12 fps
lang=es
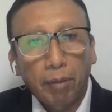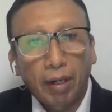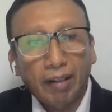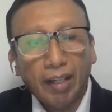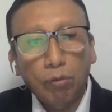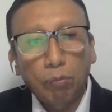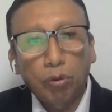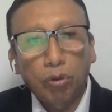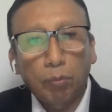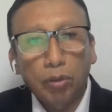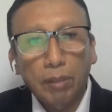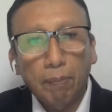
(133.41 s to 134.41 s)
Pero acá hay un
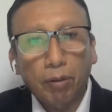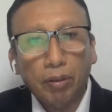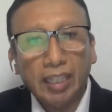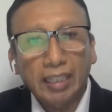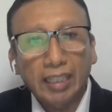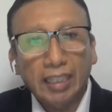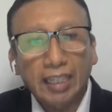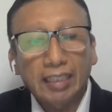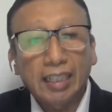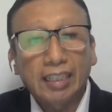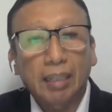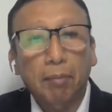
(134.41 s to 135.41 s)
punto muy importante
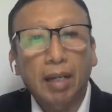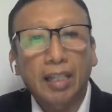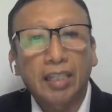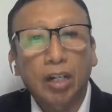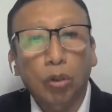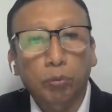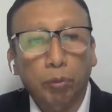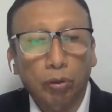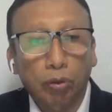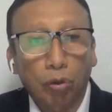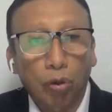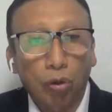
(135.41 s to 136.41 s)
que es el tema de los
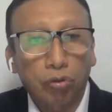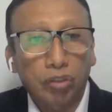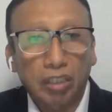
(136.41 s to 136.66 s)
protocolos,